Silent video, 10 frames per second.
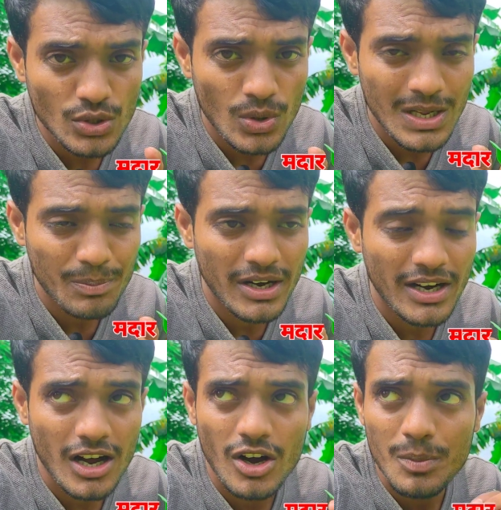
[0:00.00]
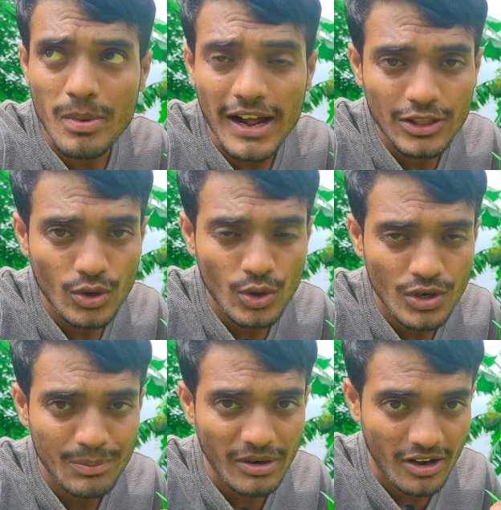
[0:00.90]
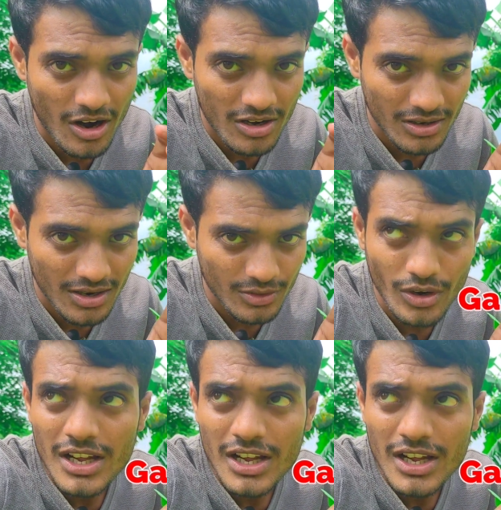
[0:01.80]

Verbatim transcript: दस्त होने पर और बाल तोड़ होने पर नॉट